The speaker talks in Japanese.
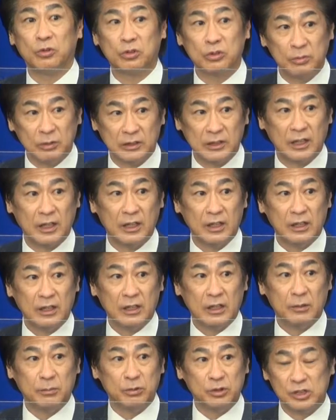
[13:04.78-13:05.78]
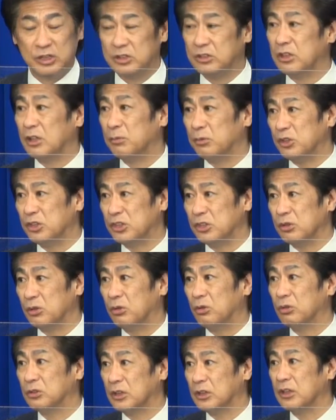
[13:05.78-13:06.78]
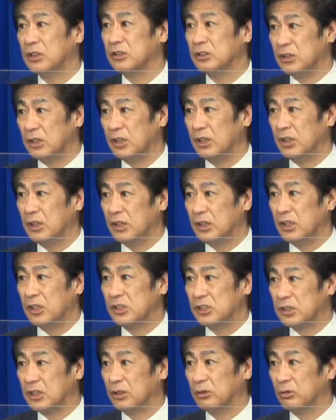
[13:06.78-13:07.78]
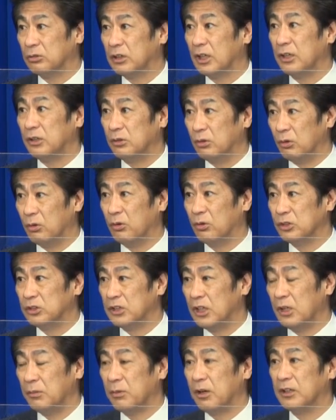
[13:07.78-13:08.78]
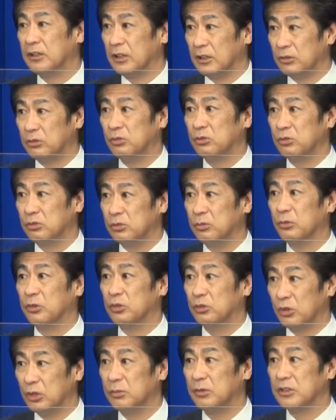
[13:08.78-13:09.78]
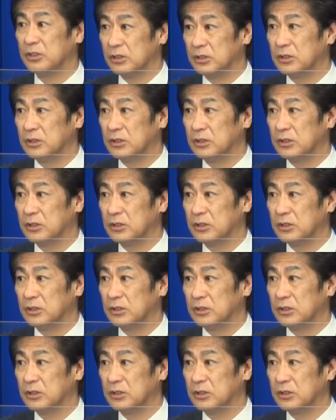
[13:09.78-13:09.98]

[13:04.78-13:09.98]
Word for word: 含めて物質や物質の方でですねしっかりと対応をしてまいりたいというふうに思っております。